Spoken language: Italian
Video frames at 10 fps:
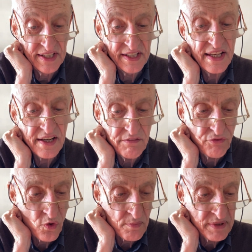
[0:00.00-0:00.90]
la
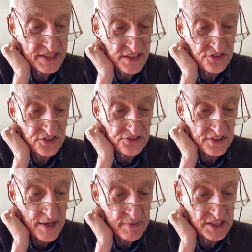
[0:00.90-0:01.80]
riforma del
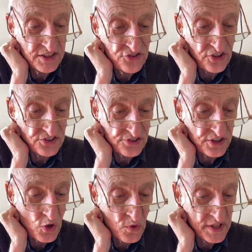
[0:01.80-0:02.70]
sistema di
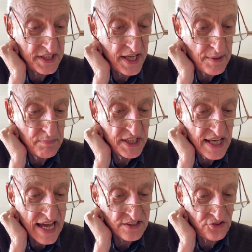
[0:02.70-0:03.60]
gestione dei
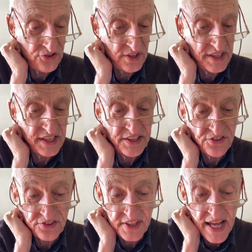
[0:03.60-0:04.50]
bilanci degli
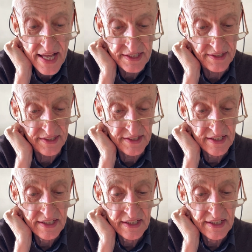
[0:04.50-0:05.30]
Stati,